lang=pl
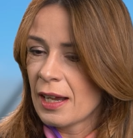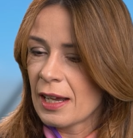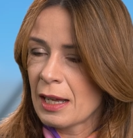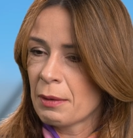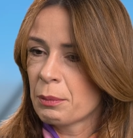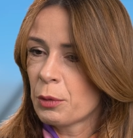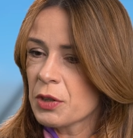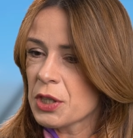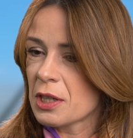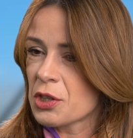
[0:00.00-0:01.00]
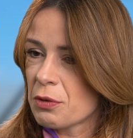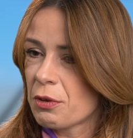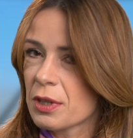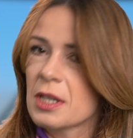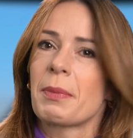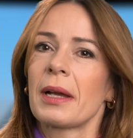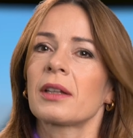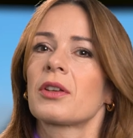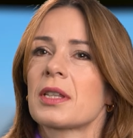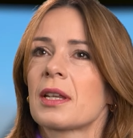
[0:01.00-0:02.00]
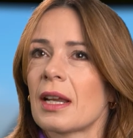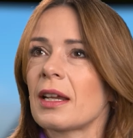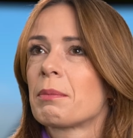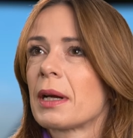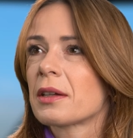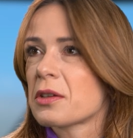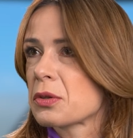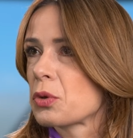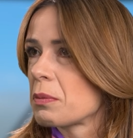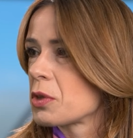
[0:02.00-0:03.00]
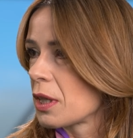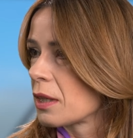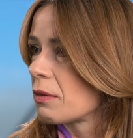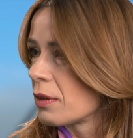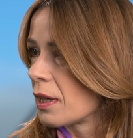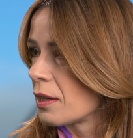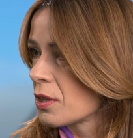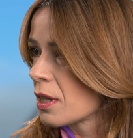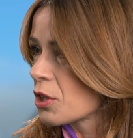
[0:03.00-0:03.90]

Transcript: E, mówi się też, że Fortis Bank to jest taki bank, z którym się nie da wygrać. Mhm.